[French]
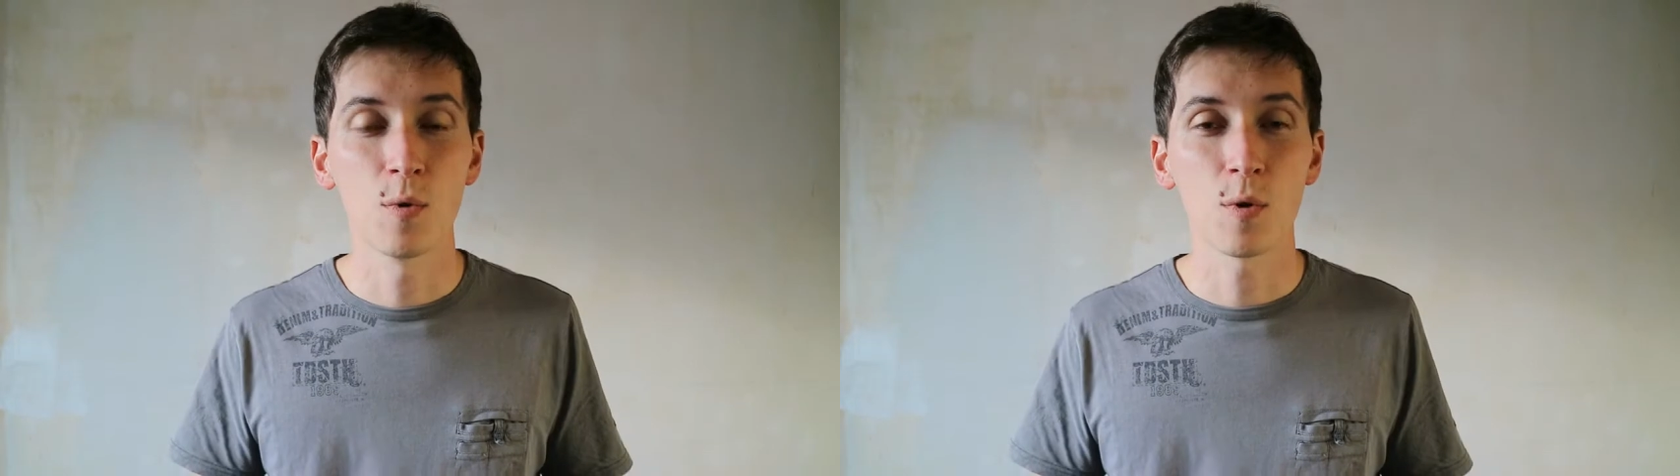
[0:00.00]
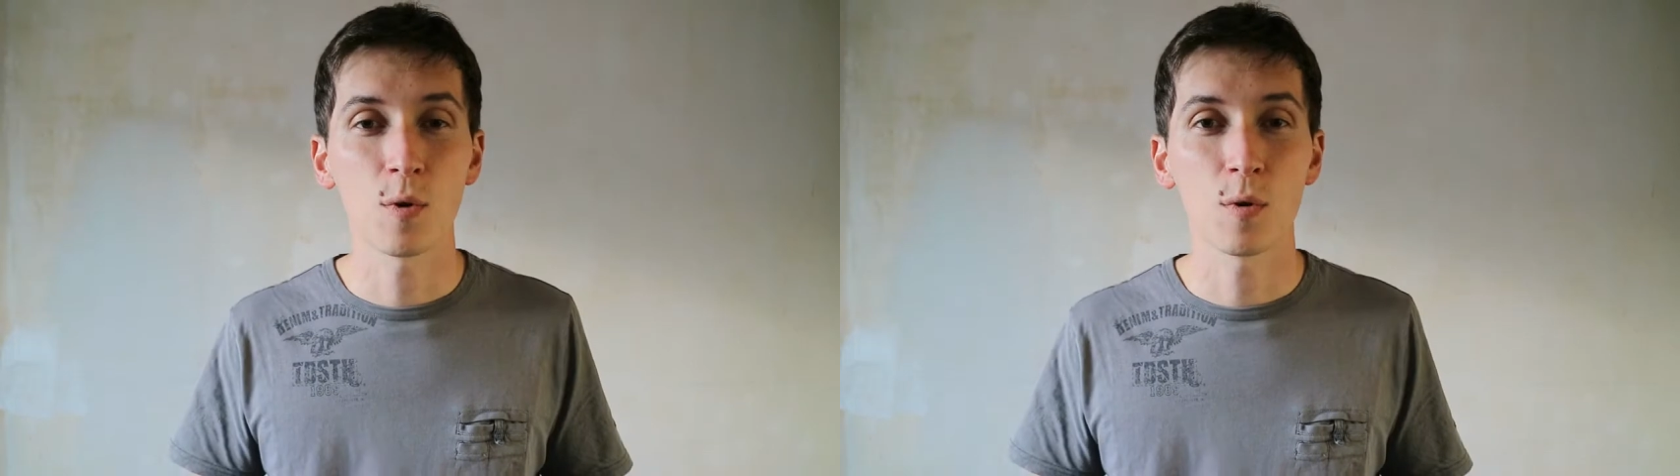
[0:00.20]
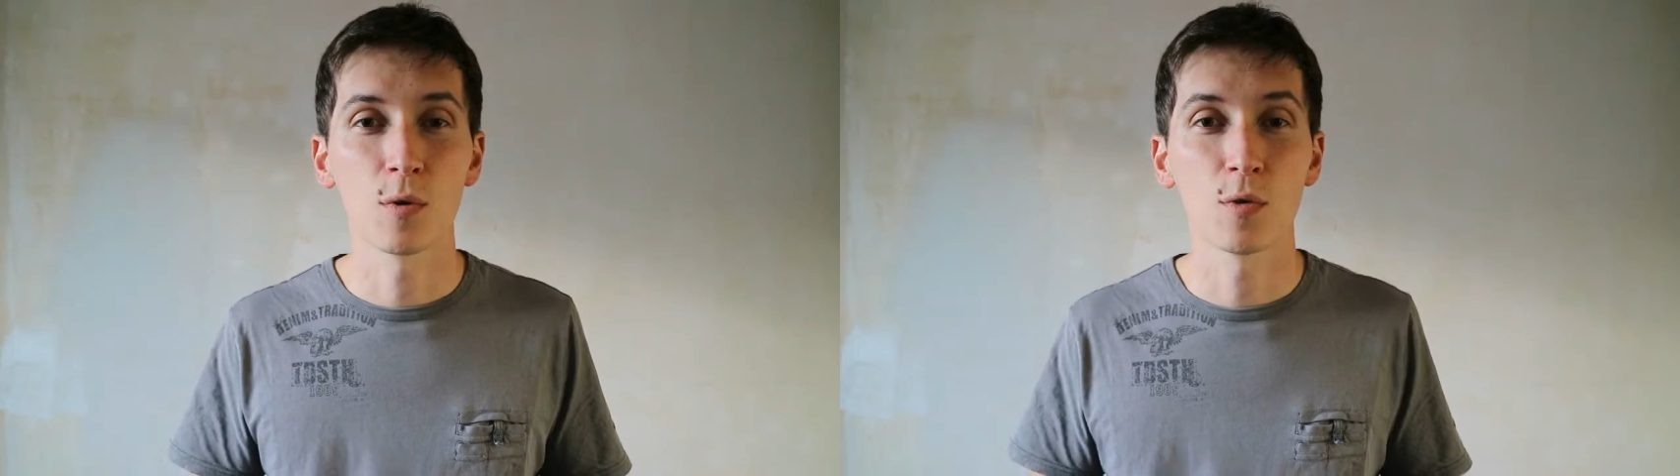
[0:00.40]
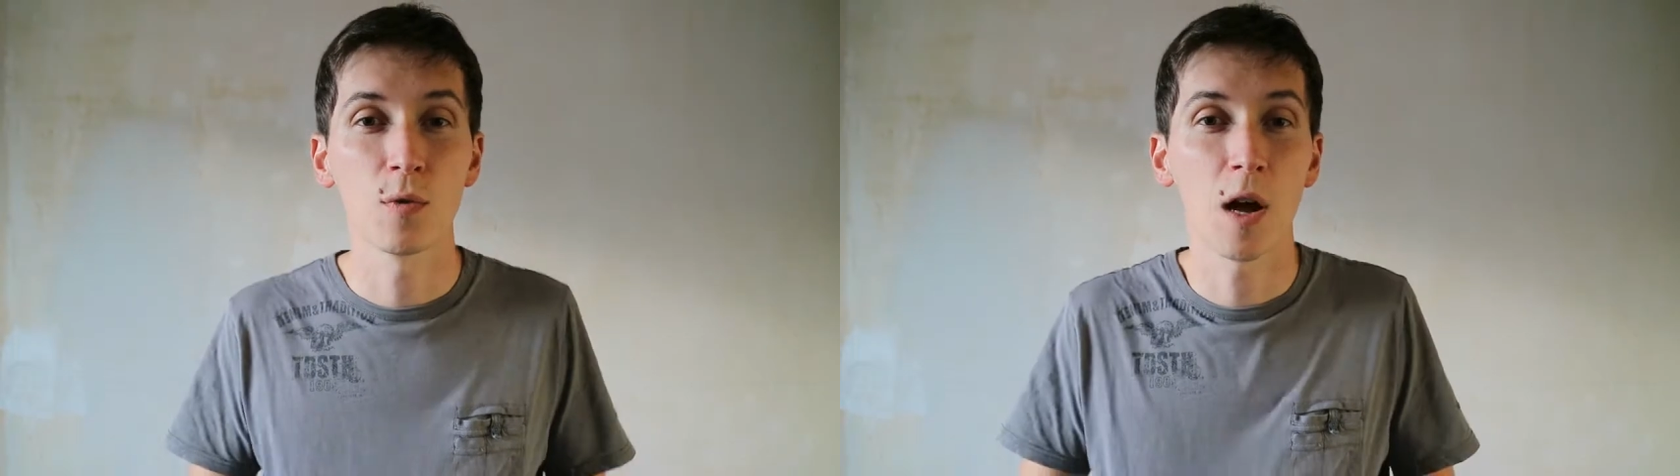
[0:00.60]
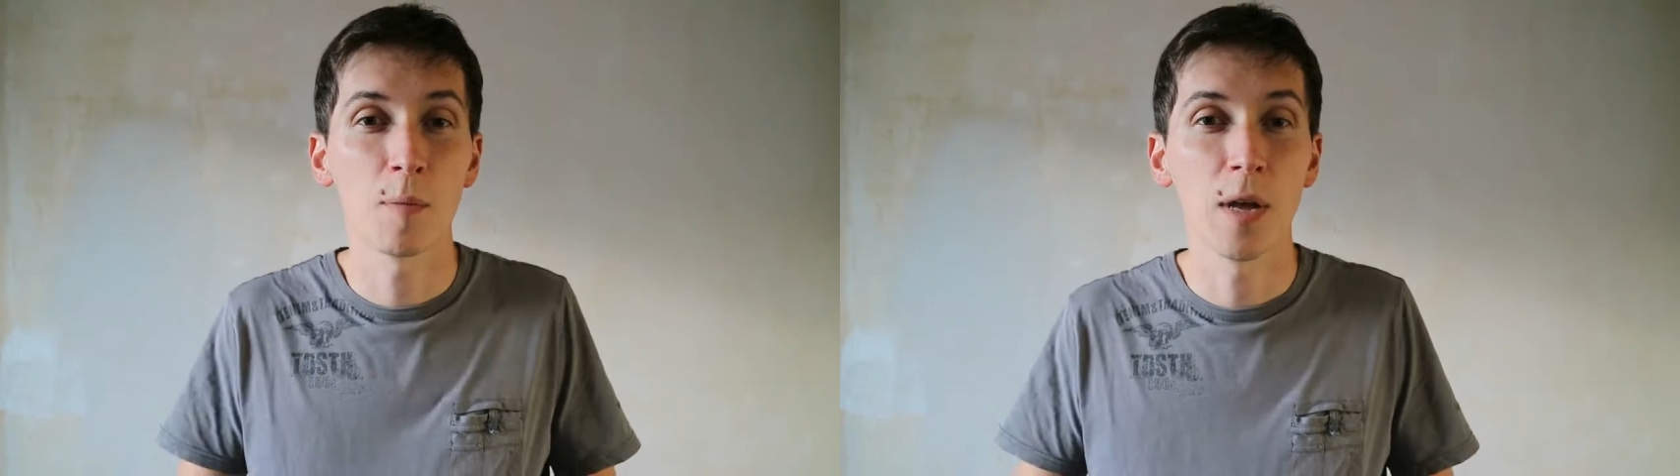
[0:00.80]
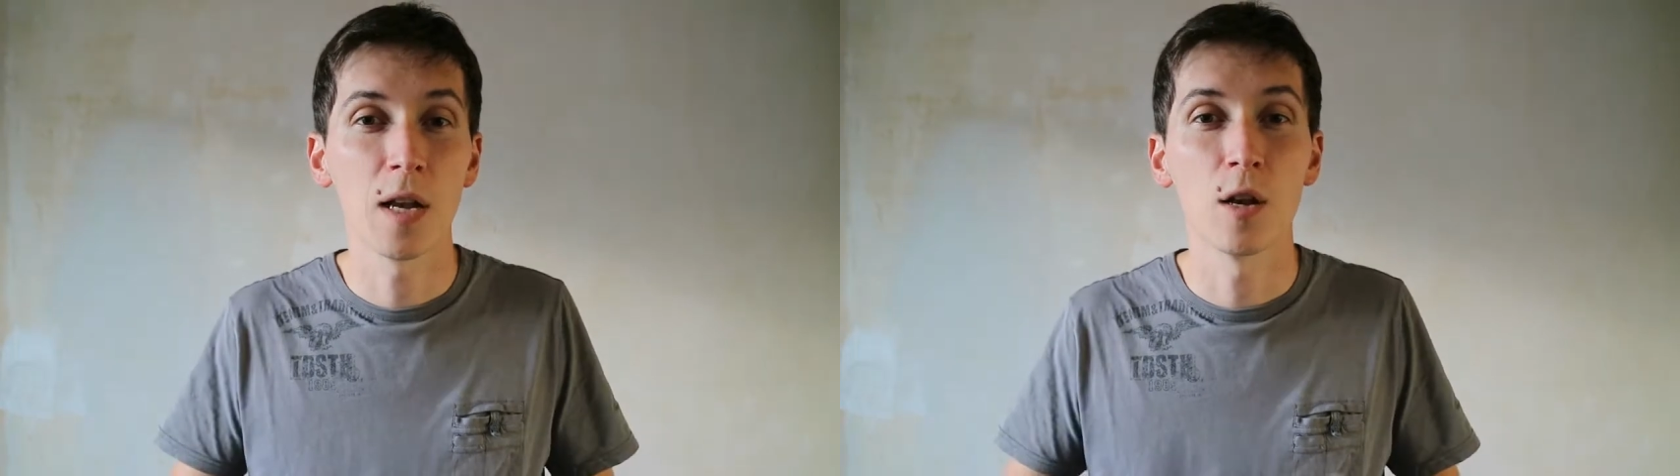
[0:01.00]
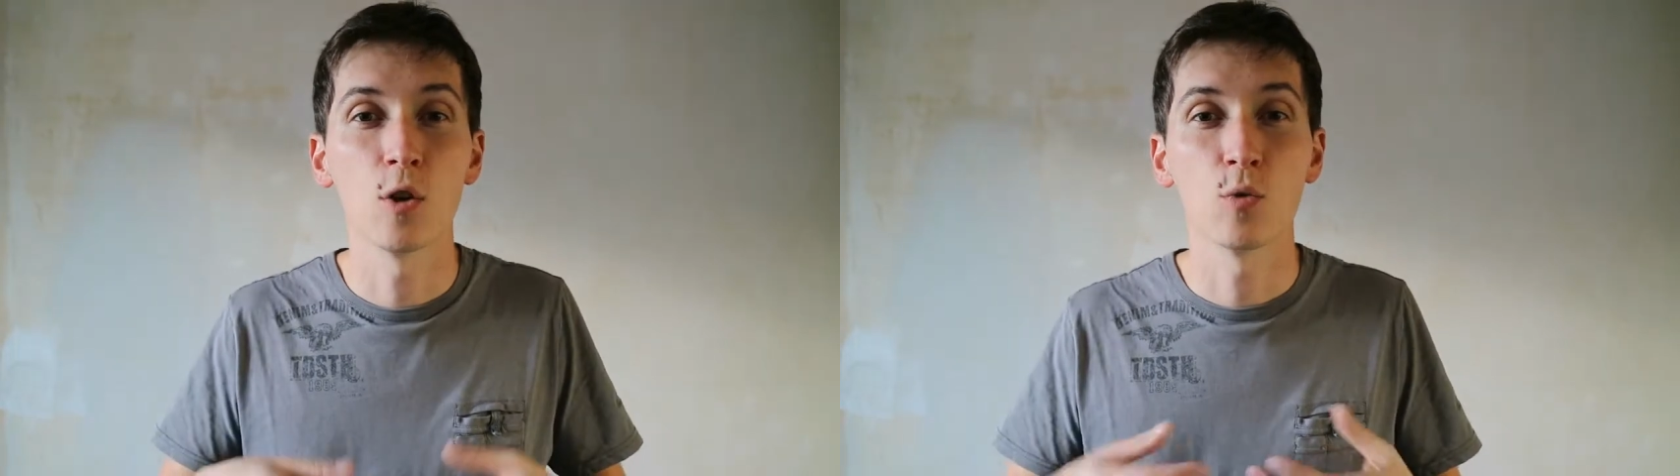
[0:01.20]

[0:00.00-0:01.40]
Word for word: pour, je vous le rappelle,